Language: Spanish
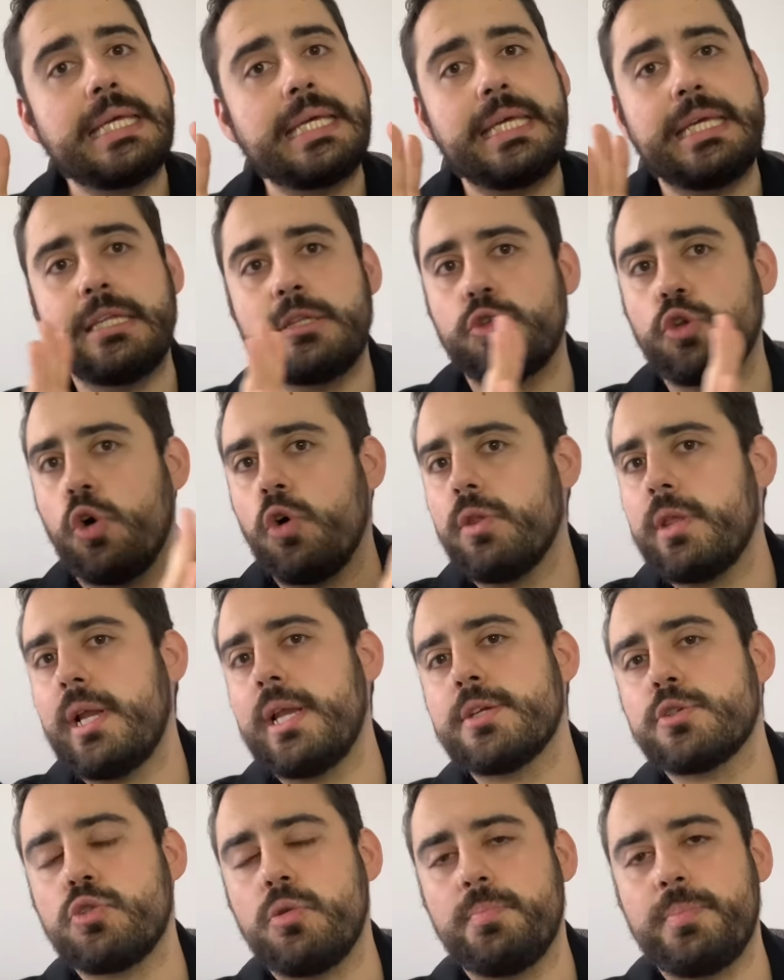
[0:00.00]
y todas
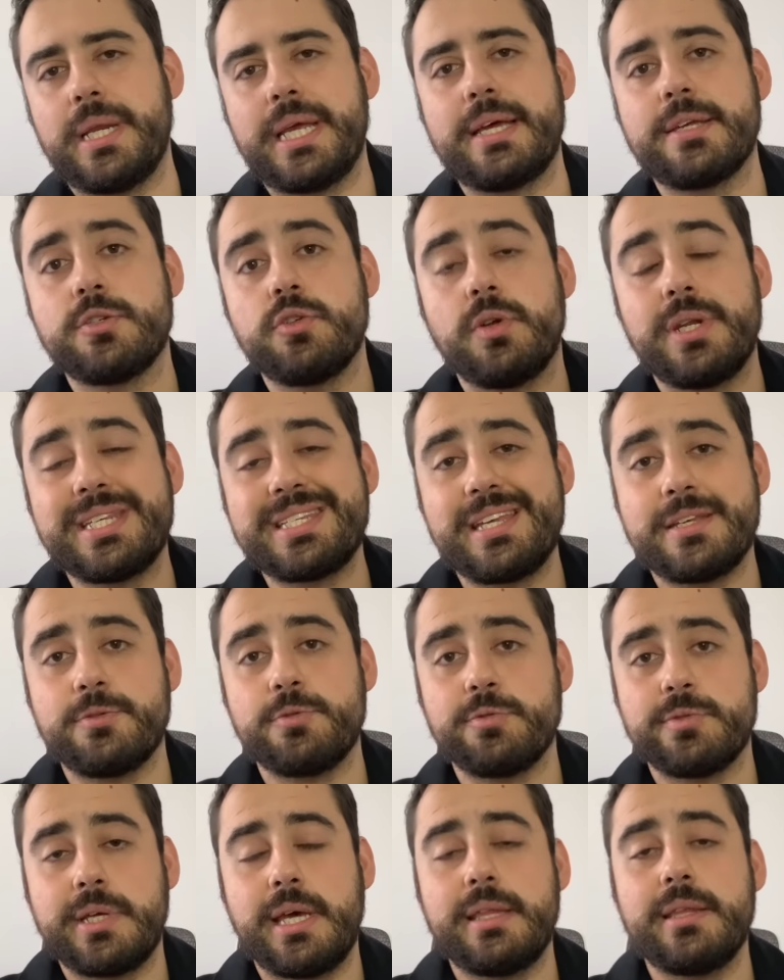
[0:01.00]
las complicaciones
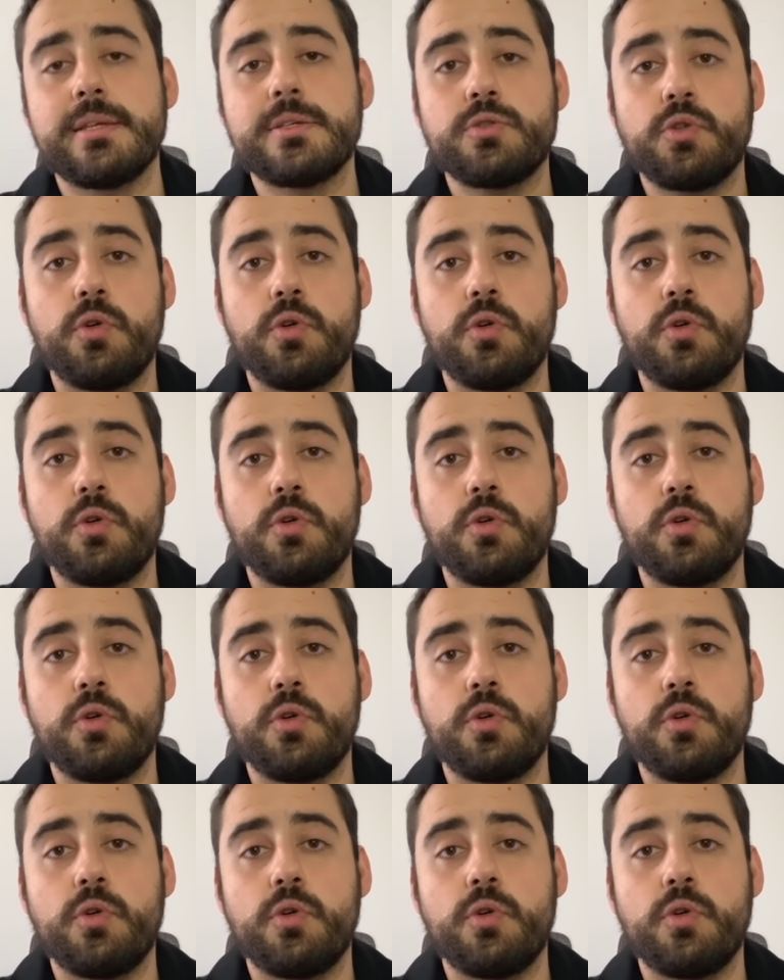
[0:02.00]
asociadas